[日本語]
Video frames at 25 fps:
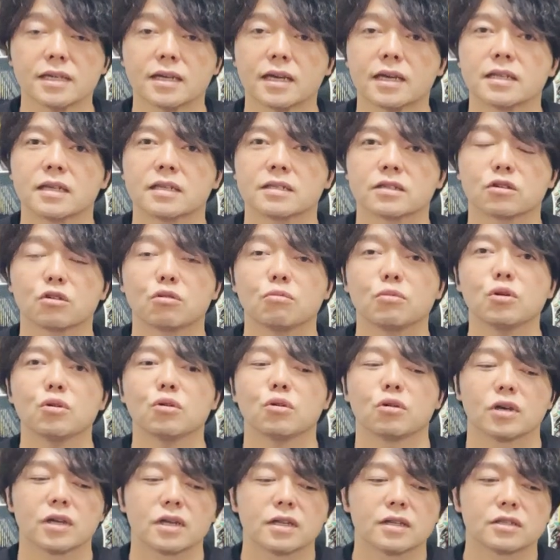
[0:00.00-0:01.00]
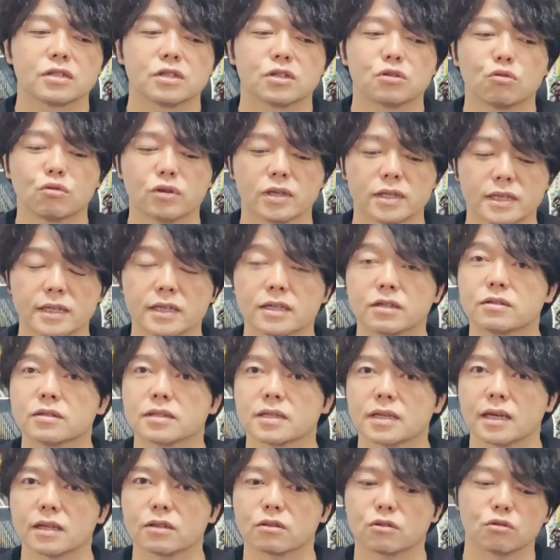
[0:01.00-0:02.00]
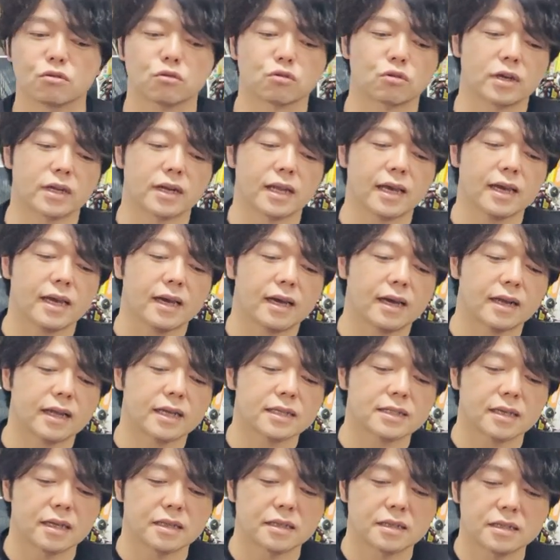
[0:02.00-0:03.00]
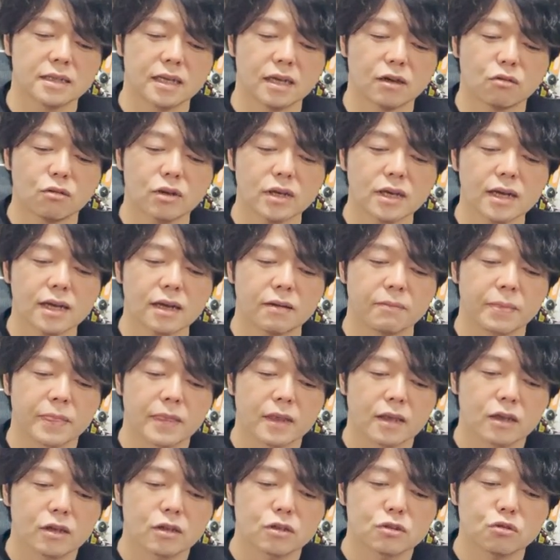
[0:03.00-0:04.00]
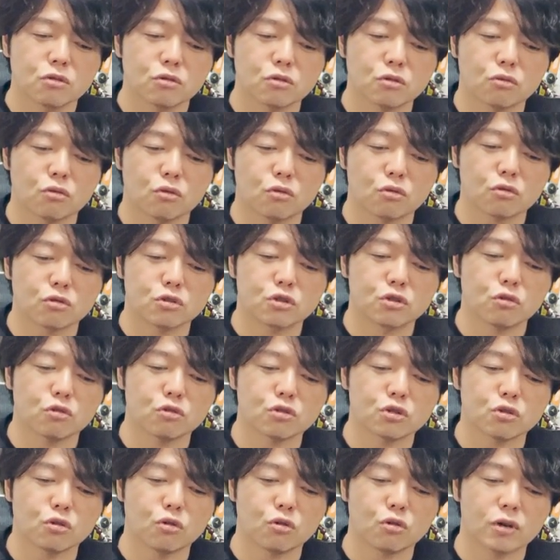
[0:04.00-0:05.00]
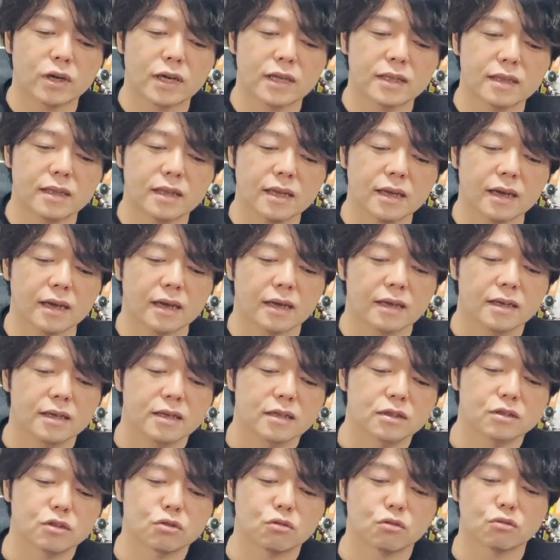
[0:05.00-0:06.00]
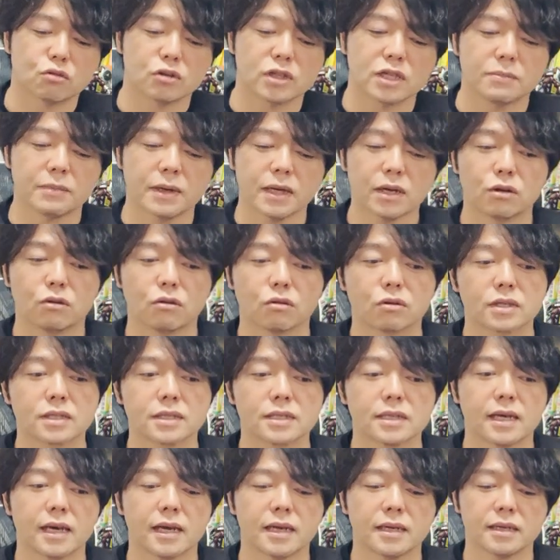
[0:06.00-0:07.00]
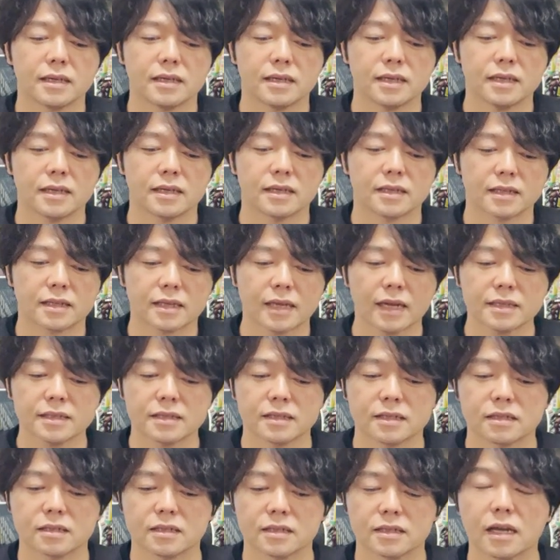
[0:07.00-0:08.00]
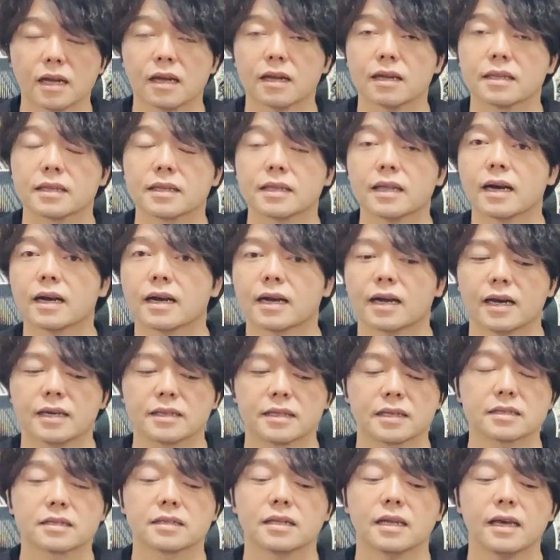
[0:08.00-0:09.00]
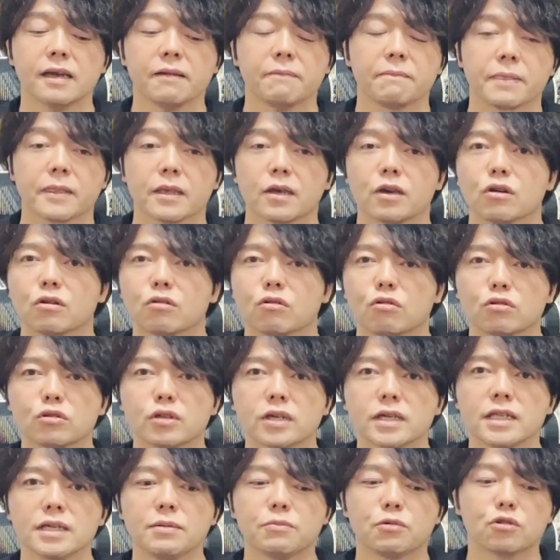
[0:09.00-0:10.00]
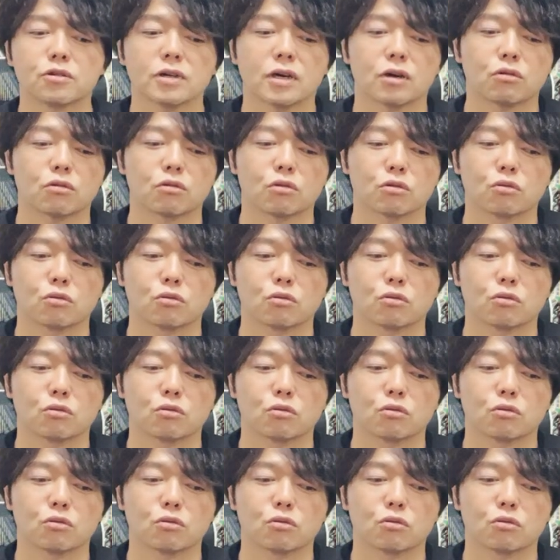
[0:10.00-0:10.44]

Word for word: ないですけども、長期に行くぜということでね、話したんですね。これがちょうどここの上昇を終えて、ちょうど2万6000円にタッチした段階ですね。この時に僕はこの